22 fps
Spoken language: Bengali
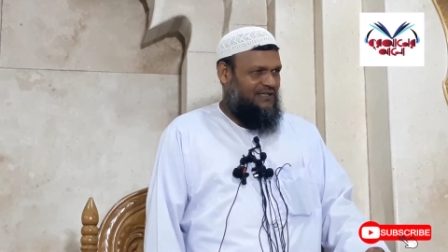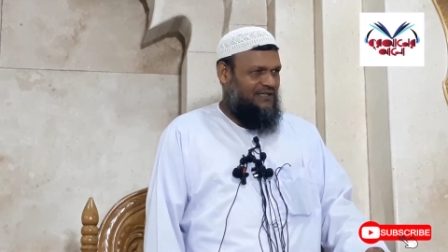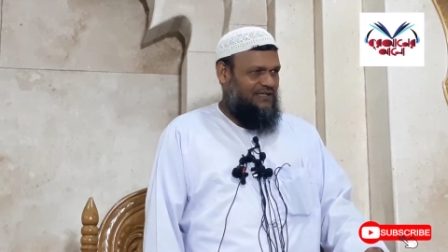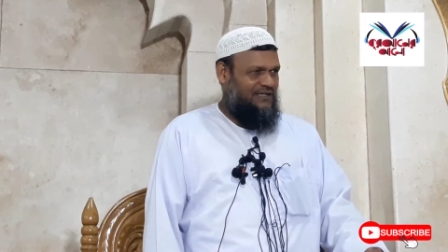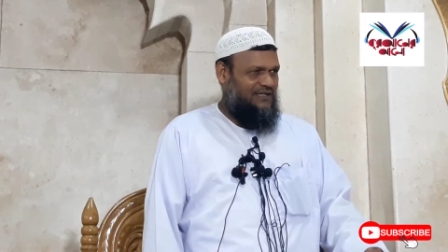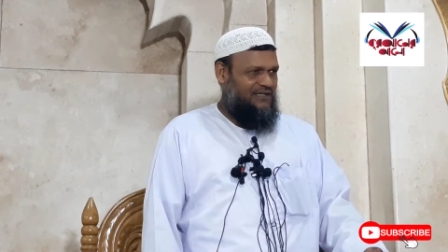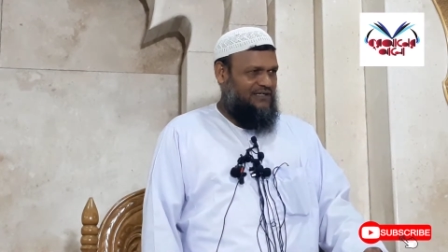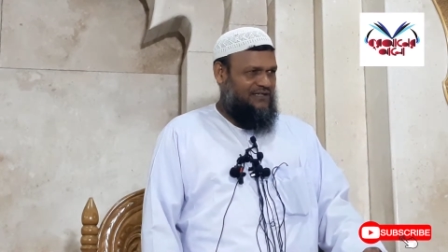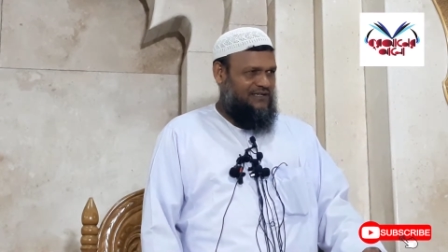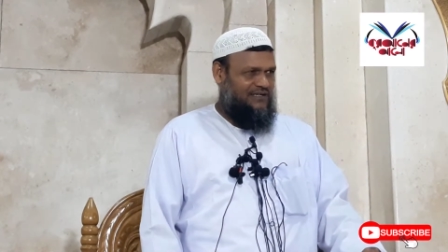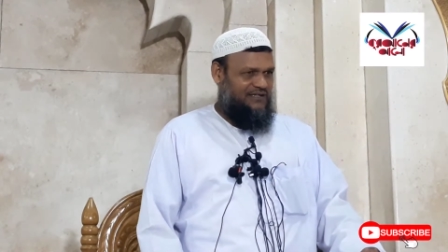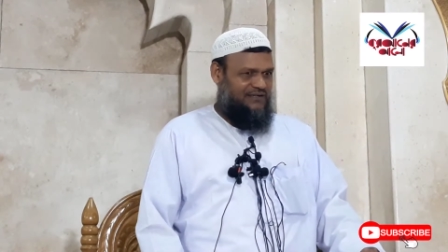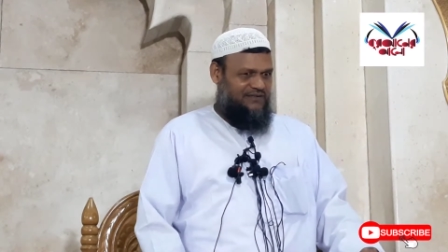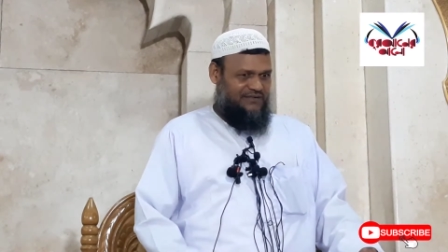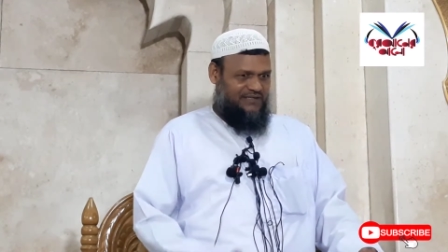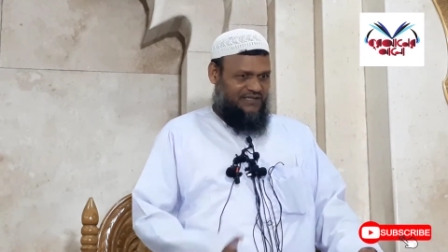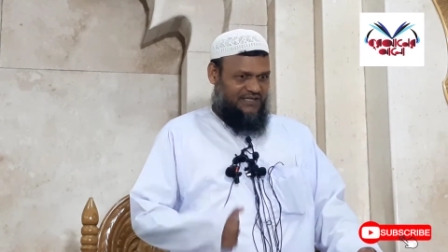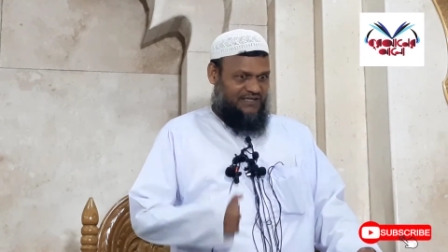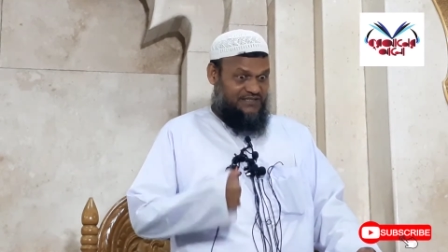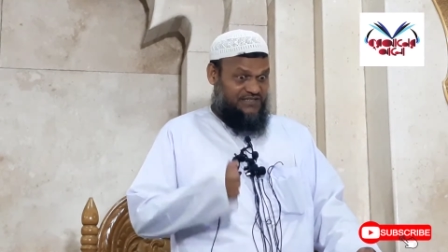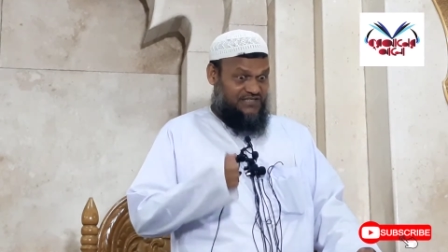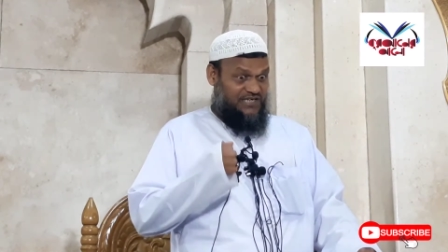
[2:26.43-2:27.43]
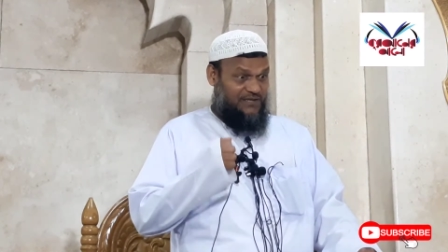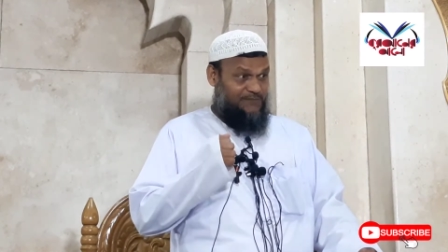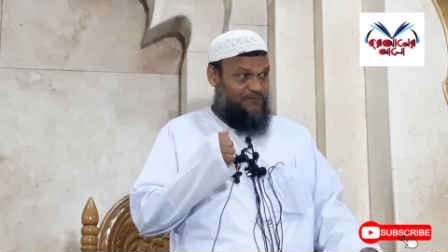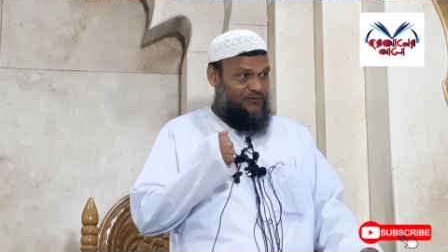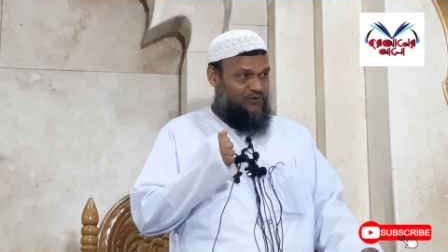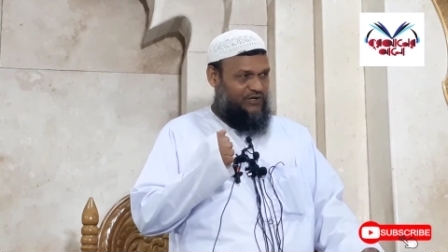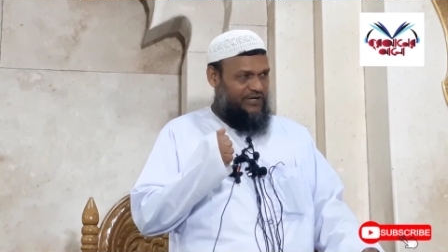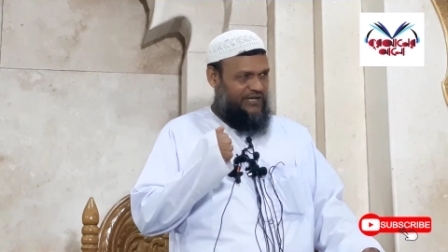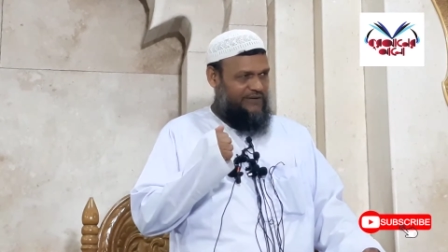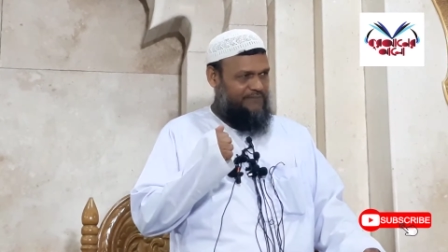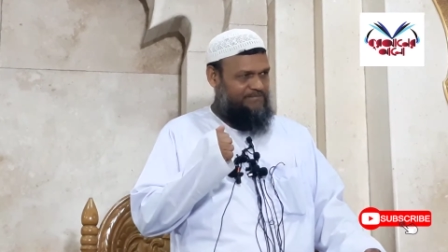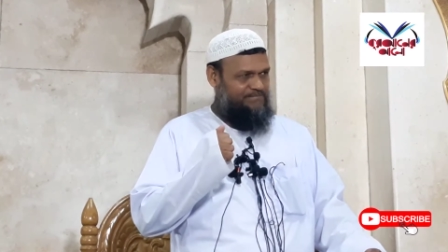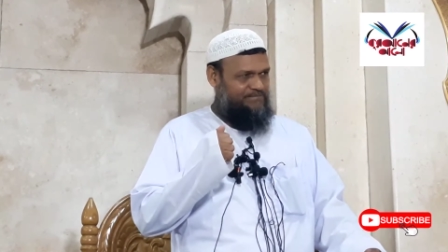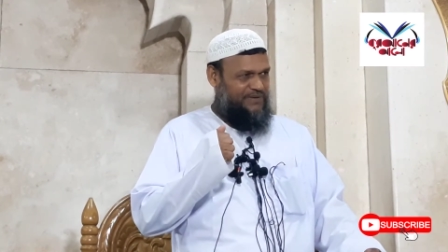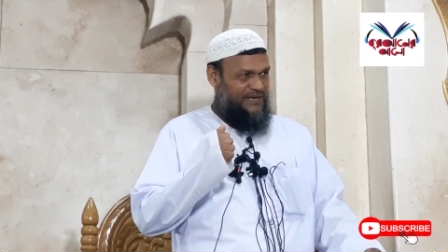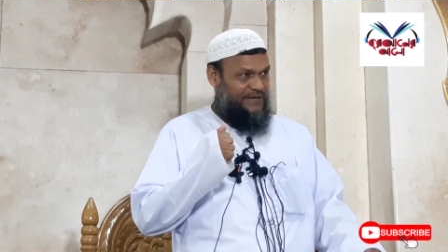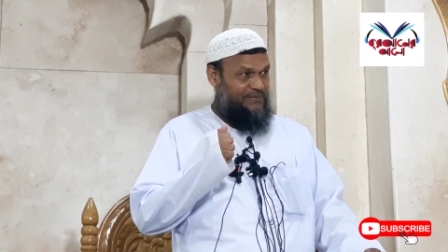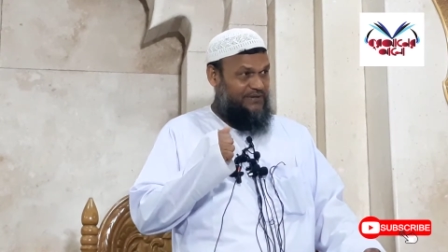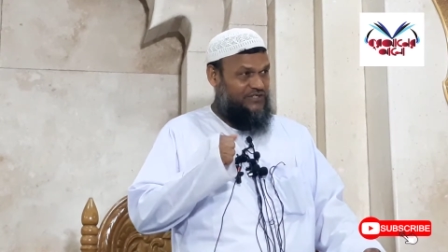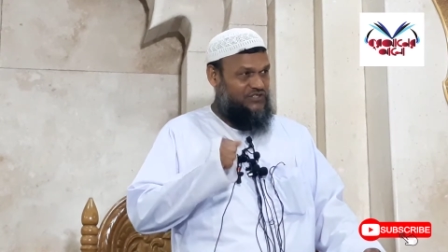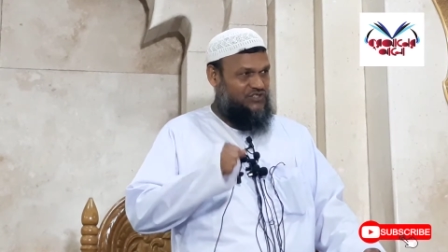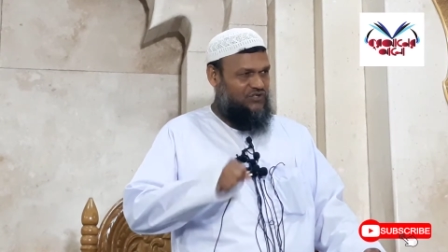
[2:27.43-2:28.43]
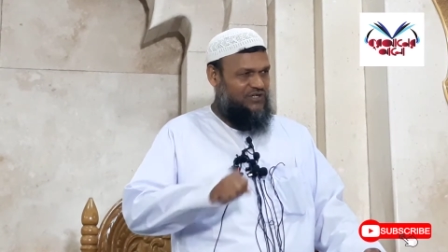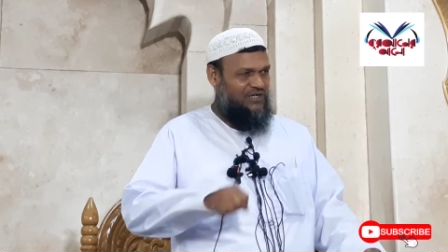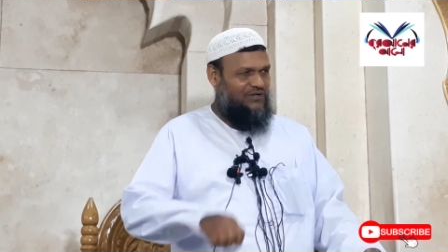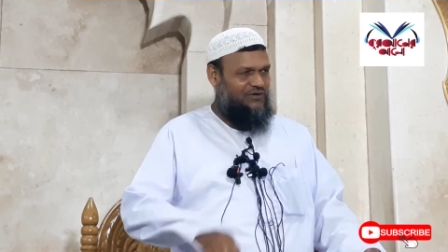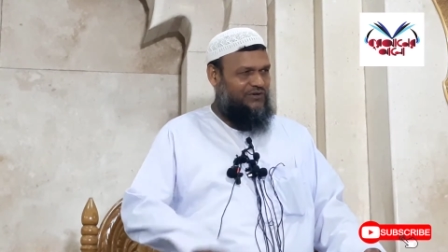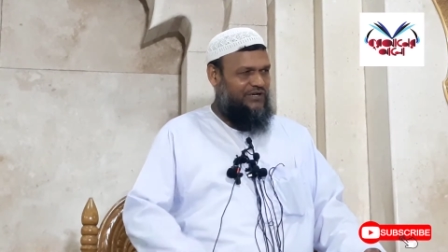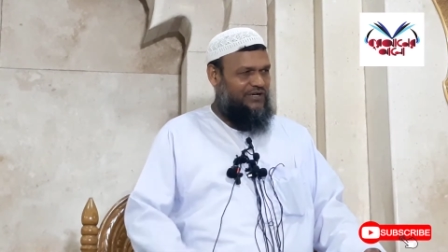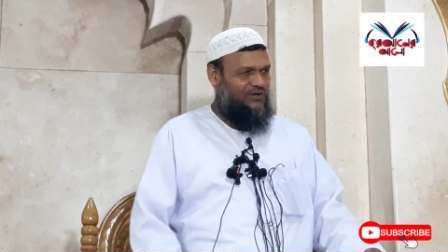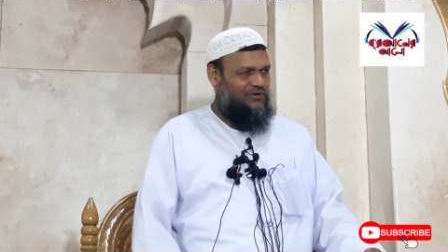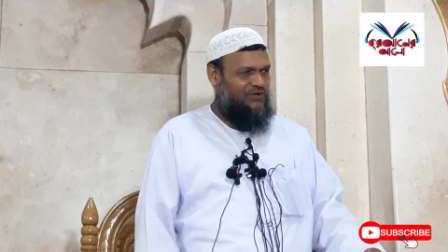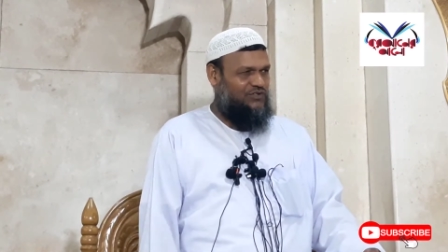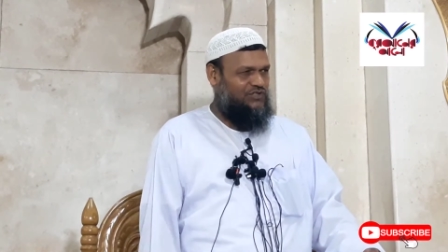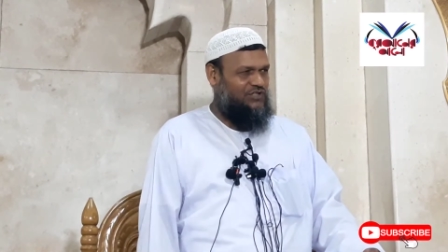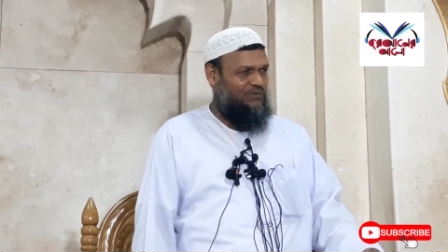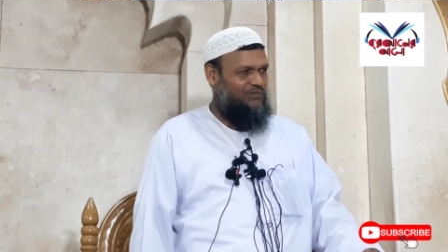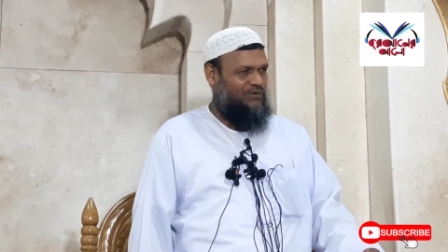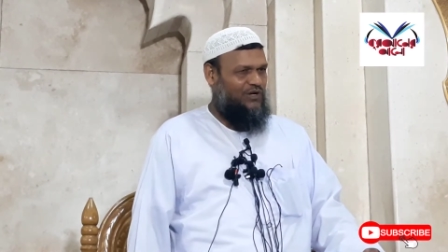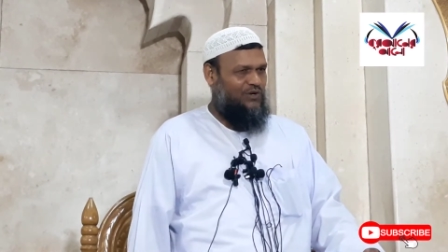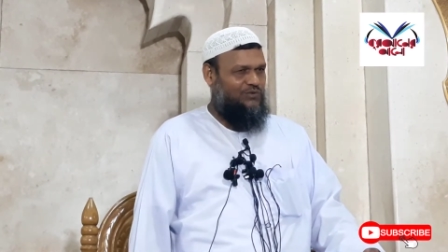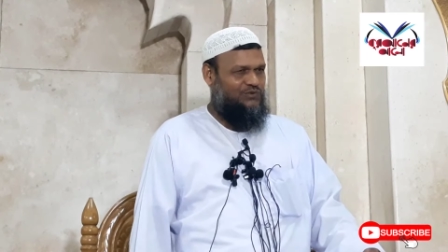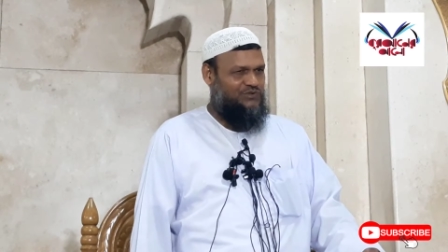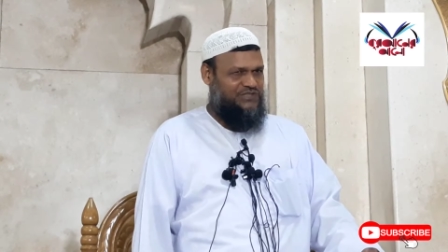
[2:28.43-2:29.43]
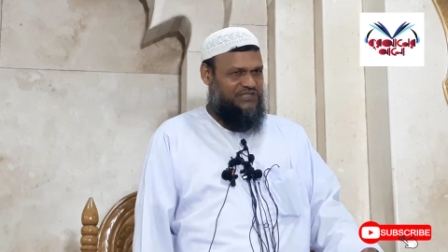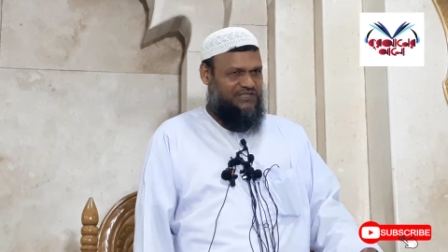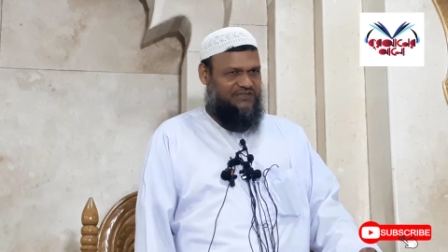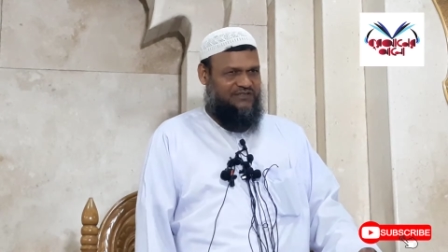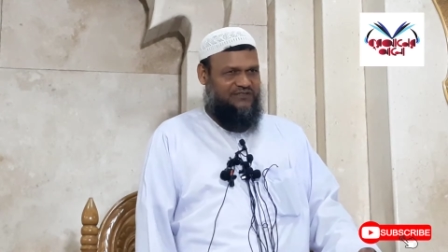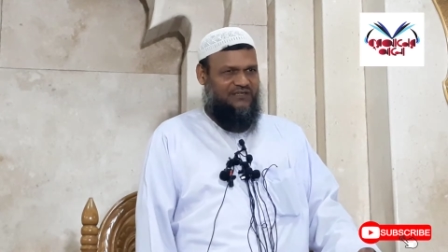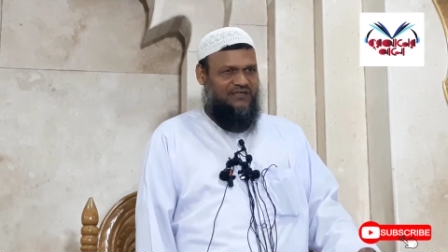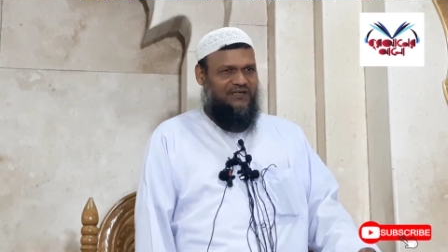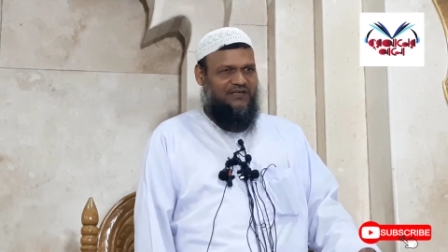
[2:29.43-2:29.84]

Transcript: আর হিসাব করে বিবেচনা করে কথা বলা উচিত